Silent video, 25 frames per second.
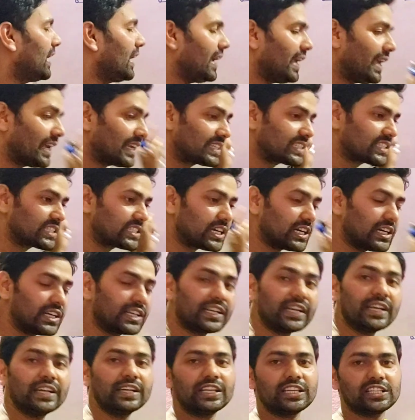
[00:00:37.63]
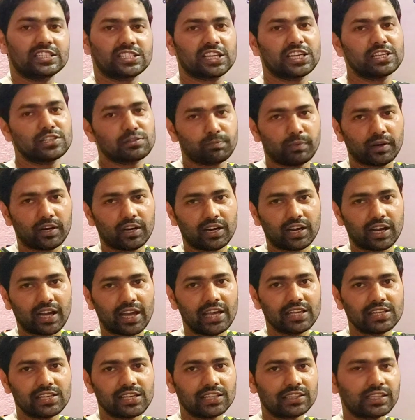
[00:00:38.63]
है एक सर्टेन डिस्टेंस पर
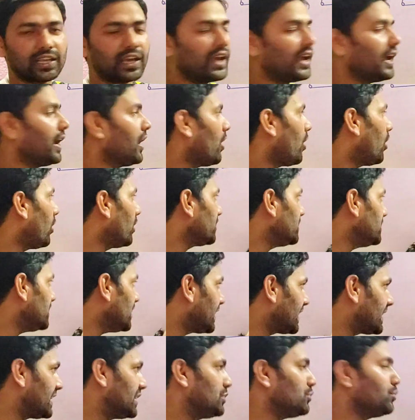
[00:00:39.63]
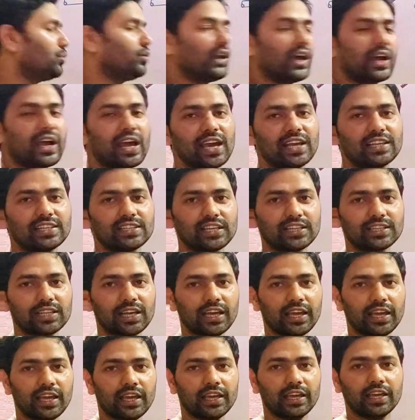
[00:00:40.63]
लगाया जाता है और ये क्यों लगाया जाता
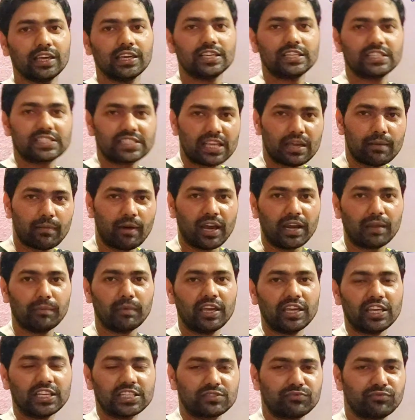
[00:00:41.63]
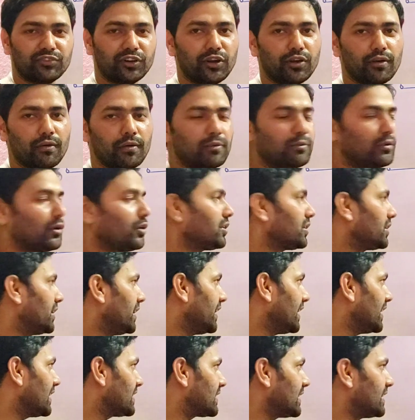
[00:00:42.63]
है इसके बारे में इस वीडियो में हम लोग
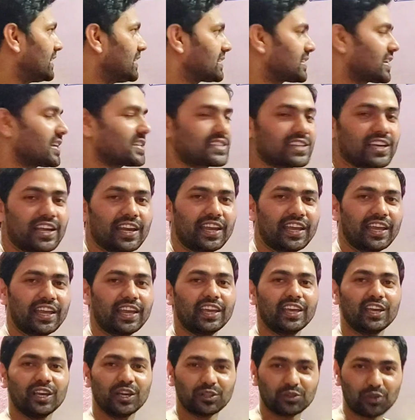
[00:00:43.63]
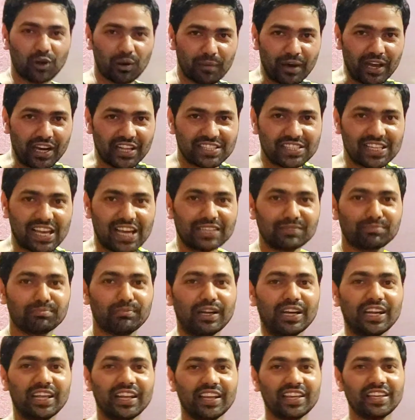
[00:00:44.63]
डिटेल से डिस्कस करेंगे तो हमारे साथ
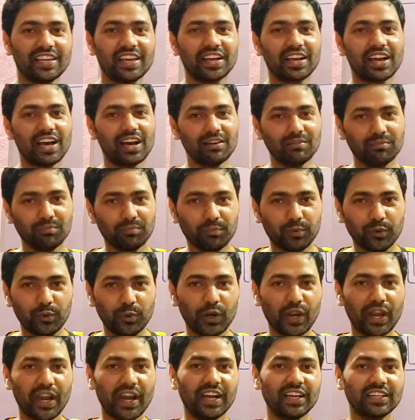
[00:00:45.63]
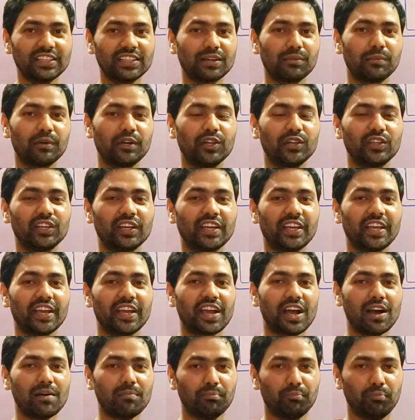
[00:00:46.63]
बने रहिएगा पूरे एंड तक वीडियो
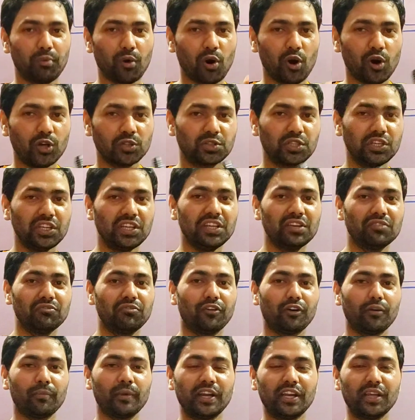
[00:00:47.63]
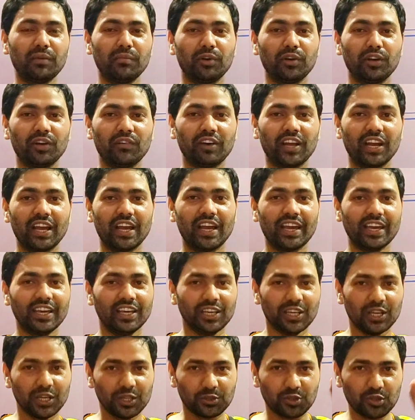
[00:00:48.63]
देखिएगा बहुत ही इंफॉर्मेटिव होने वाला है
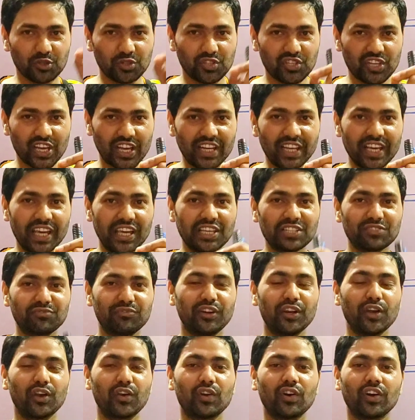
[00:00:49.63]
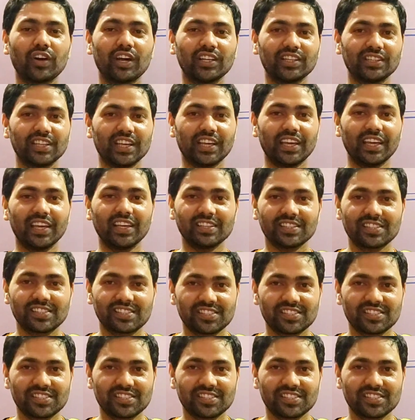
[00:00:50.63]
तो चलिए इस वीडियो को कहते हैं